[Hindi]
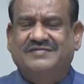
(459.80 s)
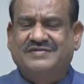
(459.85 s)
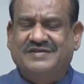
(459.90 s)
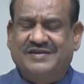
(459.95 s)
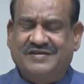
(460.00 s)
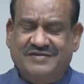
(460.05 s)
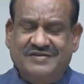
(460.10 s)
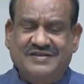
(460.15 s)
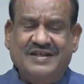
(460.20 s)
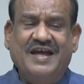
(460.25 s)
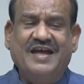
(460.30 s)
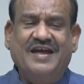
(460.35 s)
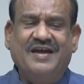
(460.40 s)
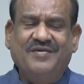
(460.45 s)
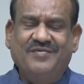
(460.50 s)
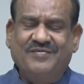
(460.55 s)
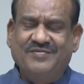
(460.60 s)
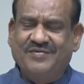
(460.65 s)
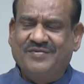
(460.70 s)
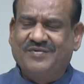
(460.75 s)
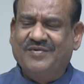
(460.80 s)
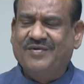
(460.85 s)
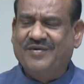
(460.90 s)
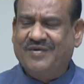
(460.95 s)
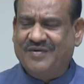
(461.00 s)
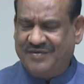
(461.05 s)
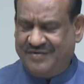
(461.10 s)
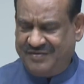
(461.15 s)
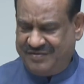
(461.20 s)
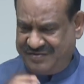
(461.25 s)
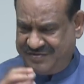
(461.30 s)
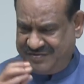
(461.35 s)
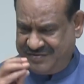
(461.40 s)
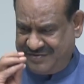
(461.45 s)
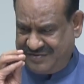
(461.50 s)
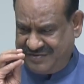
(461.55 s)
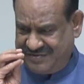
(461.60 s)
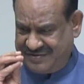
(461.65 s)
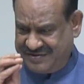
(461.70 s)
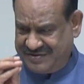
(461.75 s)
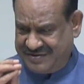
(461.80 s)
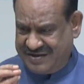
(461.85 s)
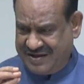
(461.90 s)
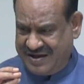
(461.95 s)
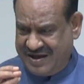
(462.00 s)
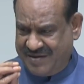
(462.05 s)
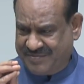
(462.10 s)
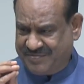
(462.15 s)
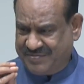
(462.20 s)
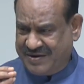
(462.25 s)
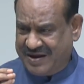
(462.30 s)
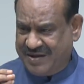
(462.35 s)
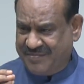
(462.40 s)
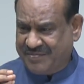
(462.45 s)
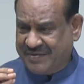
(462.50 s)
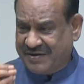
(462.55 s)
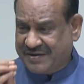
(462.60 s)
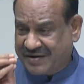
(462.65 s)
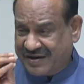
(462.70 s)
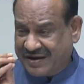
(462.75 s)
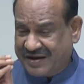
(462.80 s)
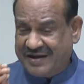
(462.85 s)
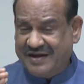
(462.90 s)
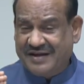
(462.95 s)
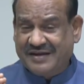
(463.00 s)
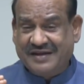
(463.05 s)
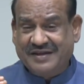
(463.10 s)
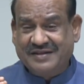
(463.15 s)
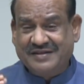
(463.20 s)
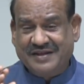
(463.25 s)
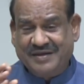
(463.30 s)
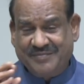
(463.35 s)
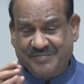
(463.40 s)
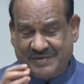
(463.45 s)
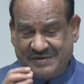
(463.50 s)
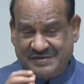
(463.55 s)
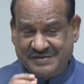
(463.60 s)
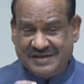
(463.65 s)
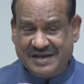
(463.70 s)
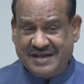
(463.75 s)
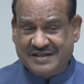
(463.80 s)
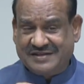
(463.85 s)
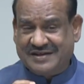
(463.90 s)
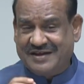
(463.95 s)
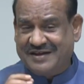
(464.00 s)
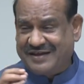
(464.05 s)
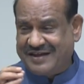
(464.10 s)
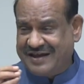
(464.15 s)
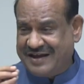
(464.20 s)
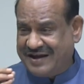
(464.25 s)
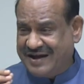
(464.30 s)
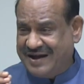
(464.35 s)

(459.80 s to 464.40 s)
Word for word: संस्थाएं हैं उनको अपना अपन रेखांकित है पंचायत का क्या